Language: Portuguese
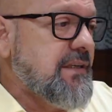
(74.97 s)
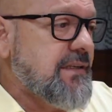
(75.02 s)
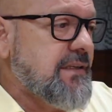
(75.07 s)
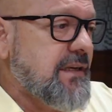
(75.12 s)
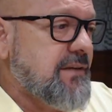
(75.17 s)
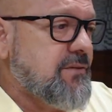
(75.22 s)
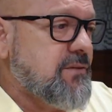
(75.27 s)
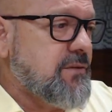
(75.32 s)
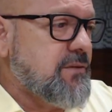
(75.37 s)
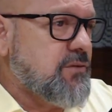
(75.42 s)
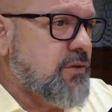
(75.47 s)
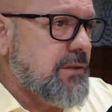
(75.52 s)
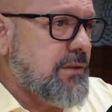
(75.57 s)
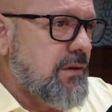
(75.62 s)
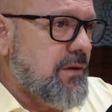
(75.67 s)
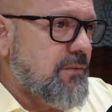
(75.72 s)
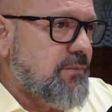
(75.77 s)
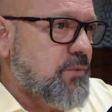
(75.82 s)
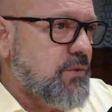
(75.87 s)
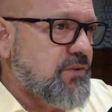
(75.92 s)
quer só dar
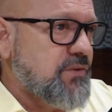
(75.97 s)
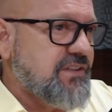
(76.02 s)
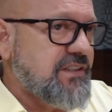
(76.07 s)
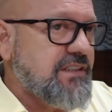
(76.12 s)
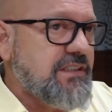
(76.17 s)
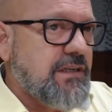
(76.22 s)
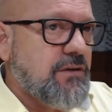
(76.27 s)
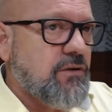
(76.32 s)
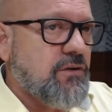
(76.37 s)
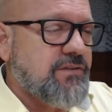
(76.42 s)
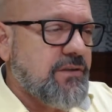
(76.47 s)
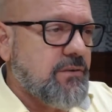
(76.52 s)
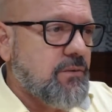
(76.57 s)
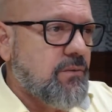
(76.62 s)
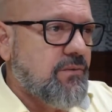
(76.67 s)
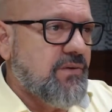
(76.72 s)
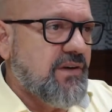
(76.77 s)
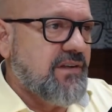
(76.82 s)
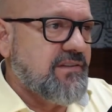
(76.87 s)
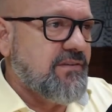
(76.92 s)
uma força aqui na nossa
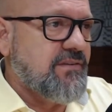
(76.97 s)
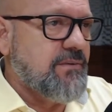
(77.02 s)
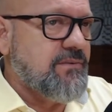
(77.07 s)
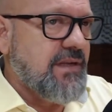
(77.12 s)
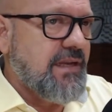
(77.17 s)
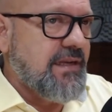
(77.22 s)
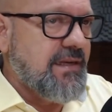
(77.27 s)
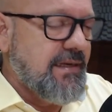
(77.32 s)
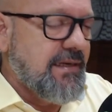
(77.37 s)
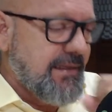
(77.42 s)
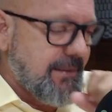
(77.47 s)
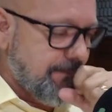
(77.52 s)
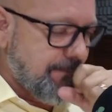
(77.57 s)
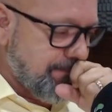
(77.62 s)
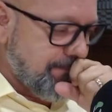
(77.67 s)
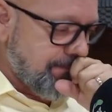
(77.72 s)
conversa. Vamos lá, Eli.